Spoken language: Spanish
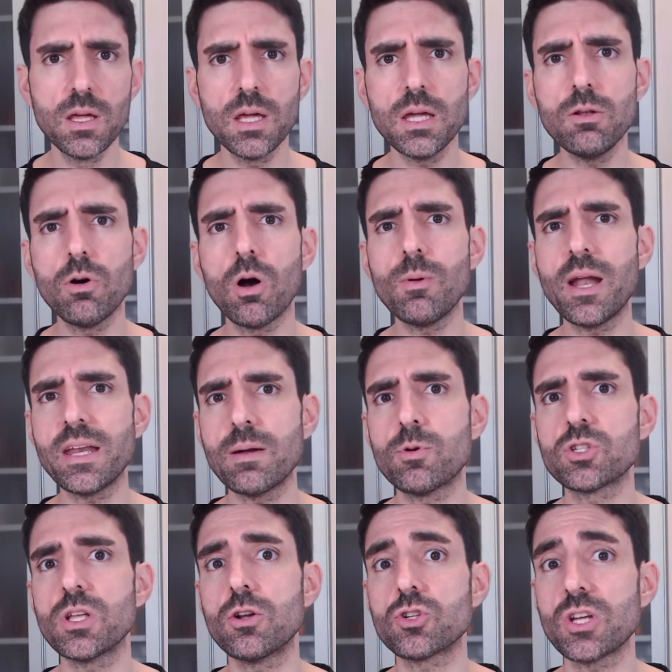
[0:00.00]
Y luego
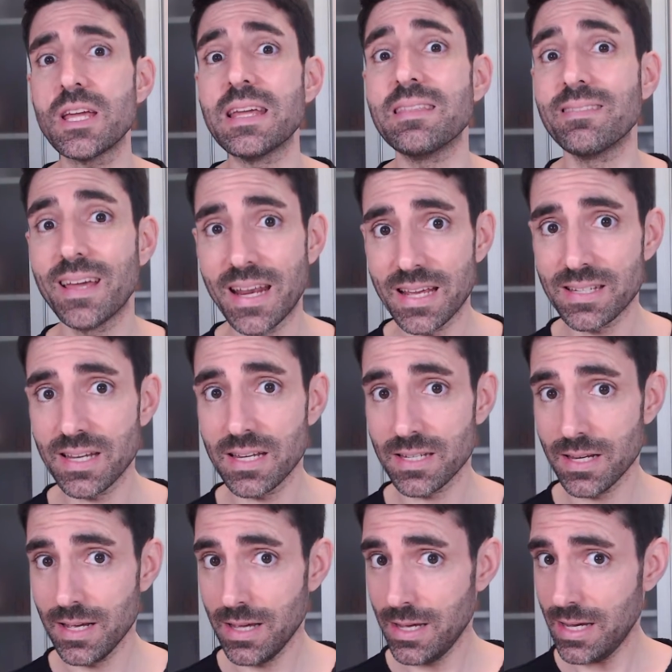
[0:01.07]
hablaríamos de los
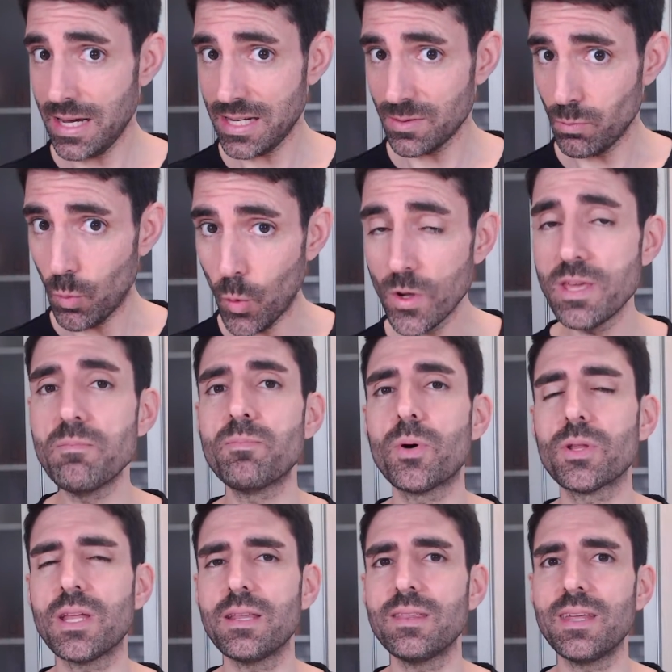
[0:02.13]
intereses es muy
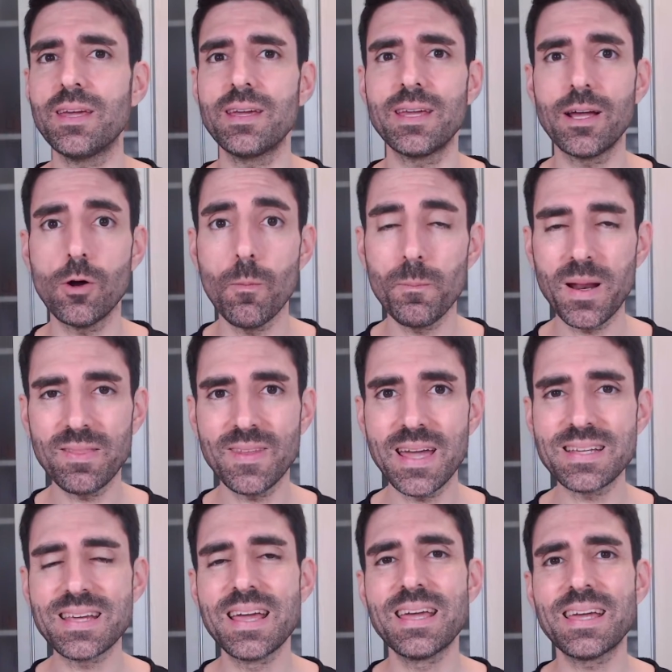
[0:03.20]
importante que
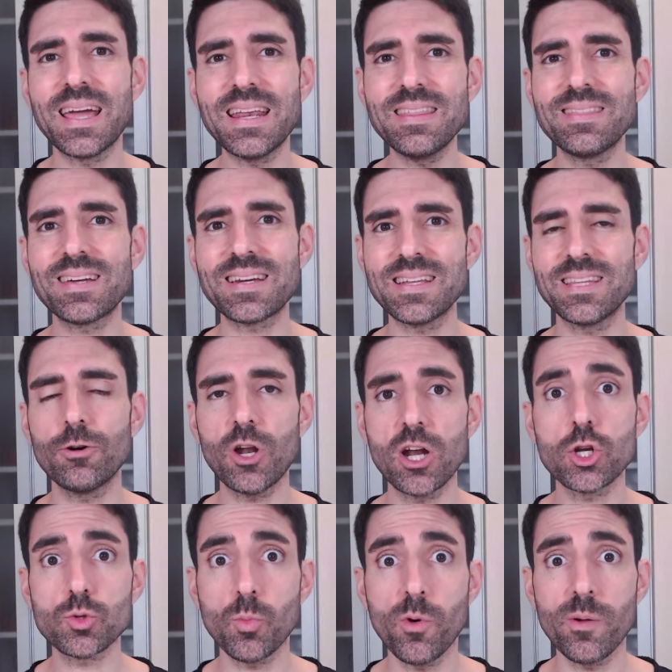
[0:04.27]
comprendáis que en Internet ahora
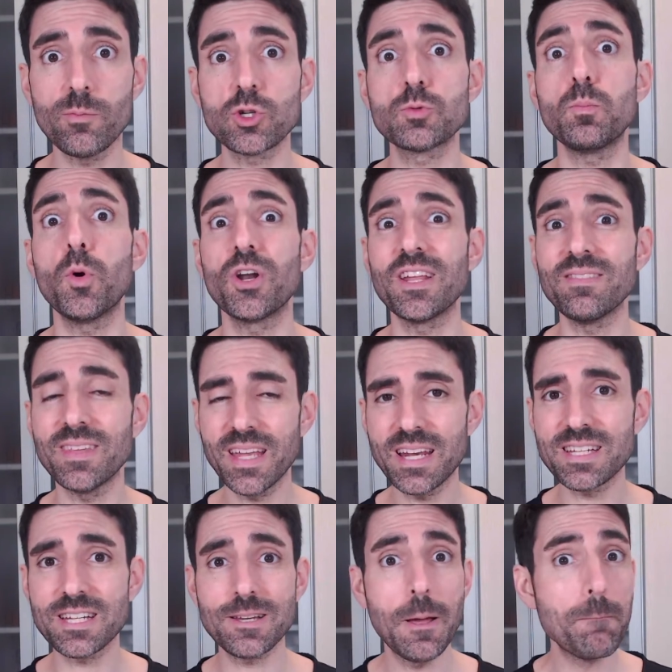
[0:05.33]
nos movemos por
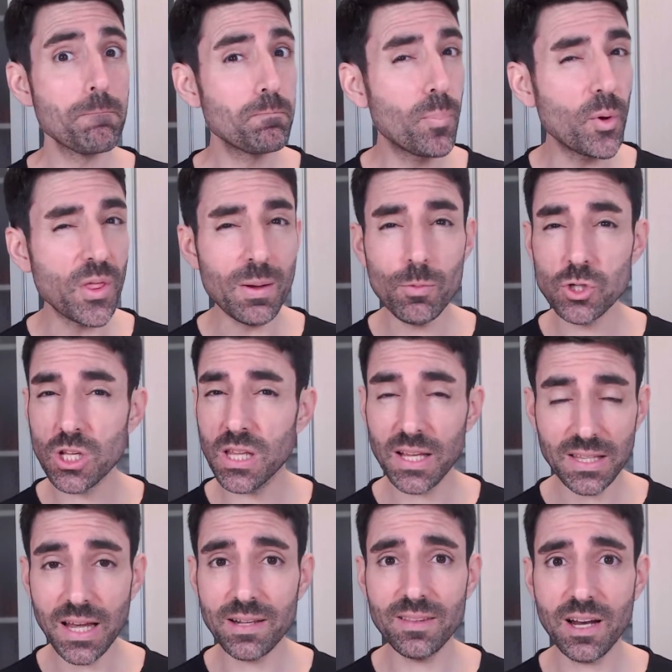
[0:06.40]
intereses. Podemos
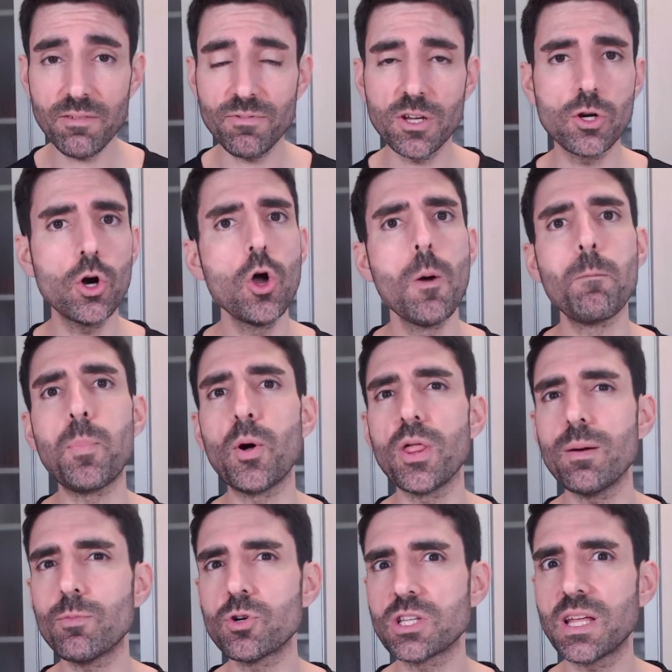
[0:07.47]
detectar tráfico,
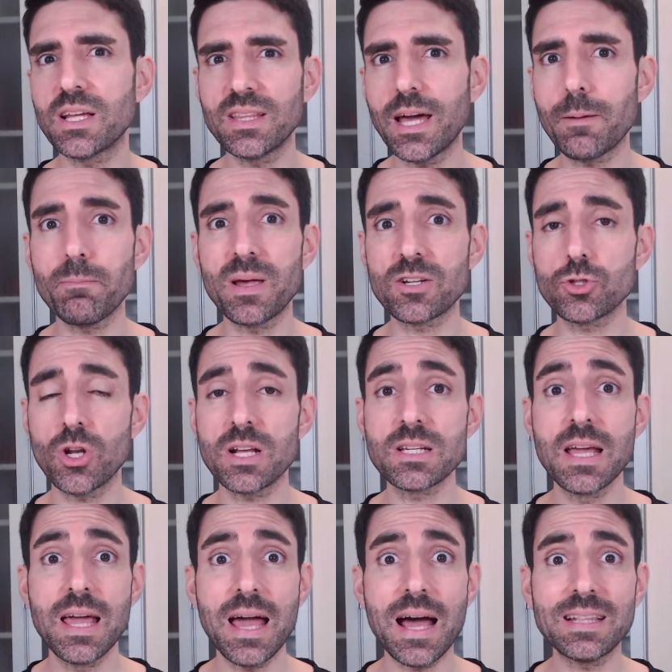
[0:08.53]
podemos detectar personas
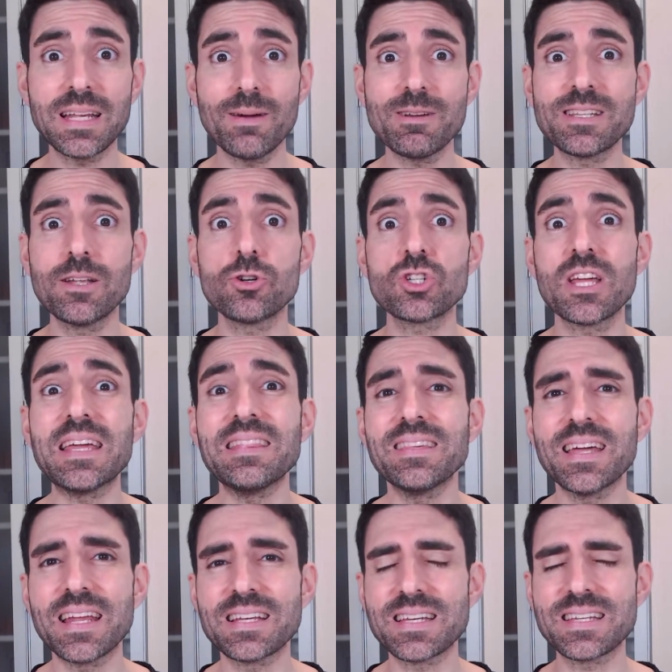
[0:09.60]
a través de los
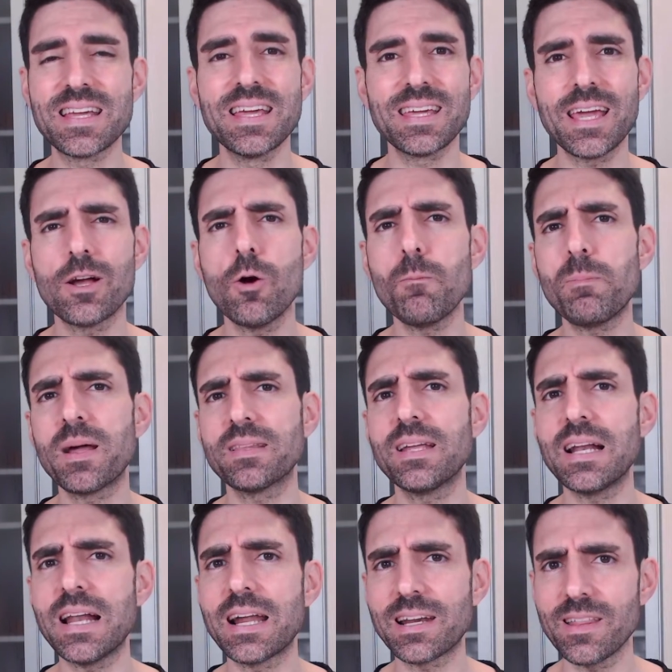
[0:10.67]
intereses que comparten
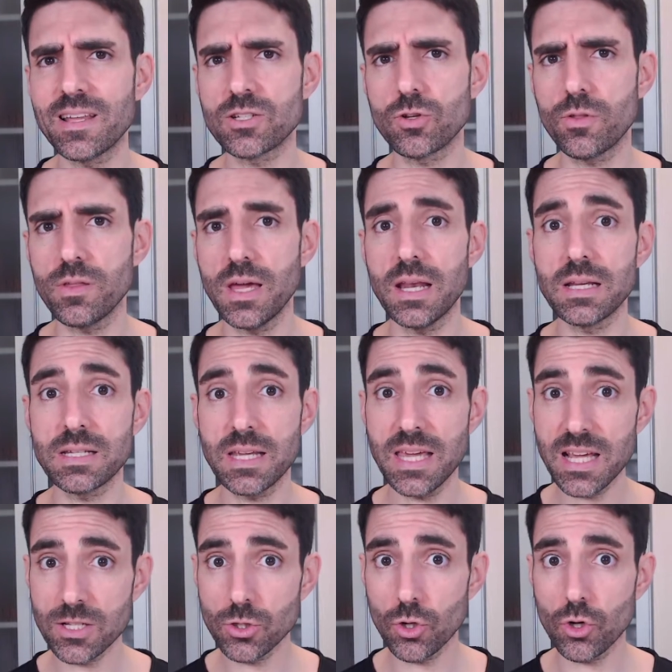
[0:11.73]
en las redes sociales. Y
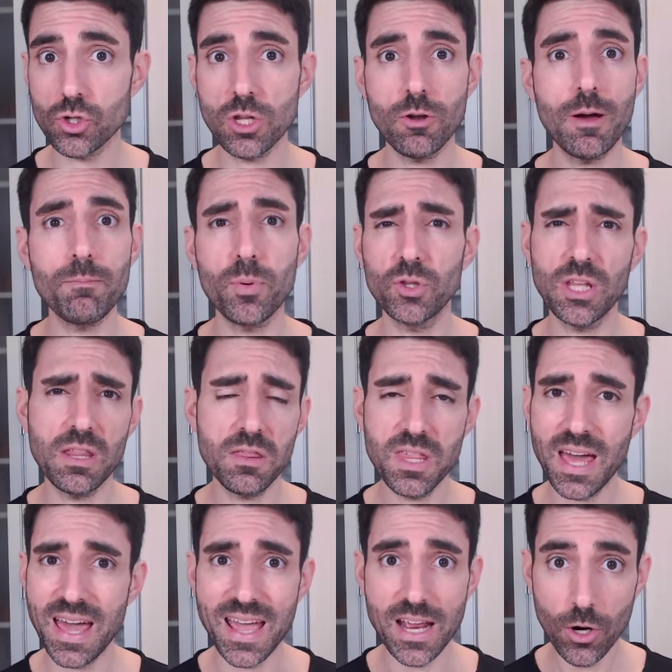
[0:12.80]
esto nos da una
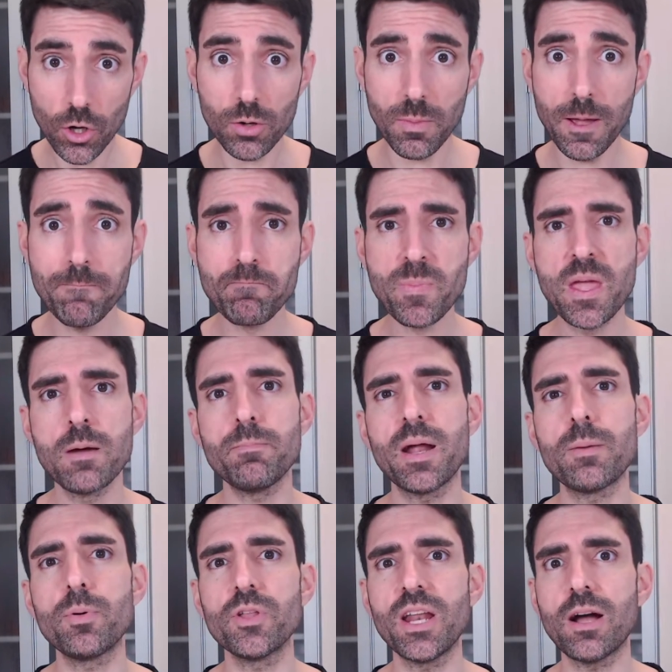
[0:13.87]
potencia enorme
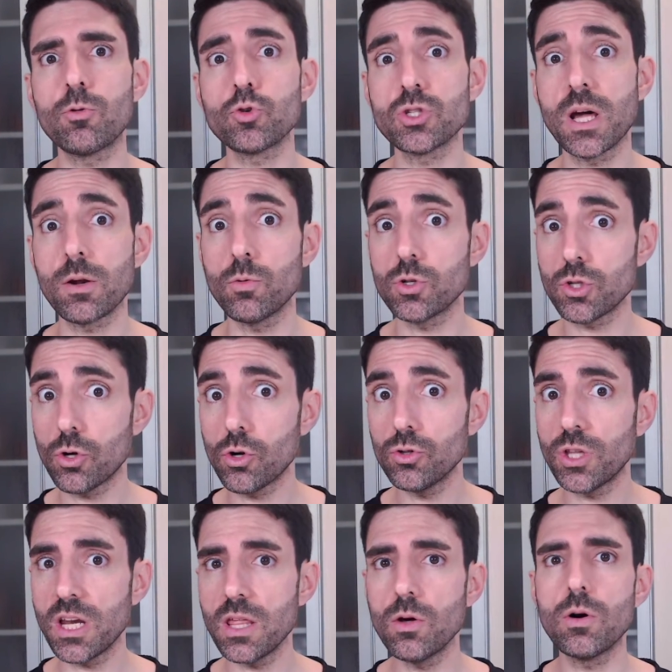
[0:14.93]
para poder ajustar nuestro
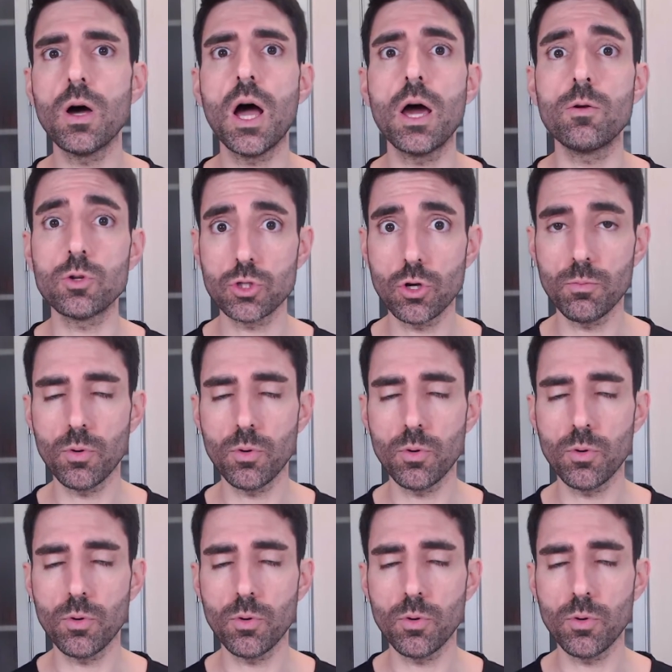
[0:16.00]
contenido a nuestro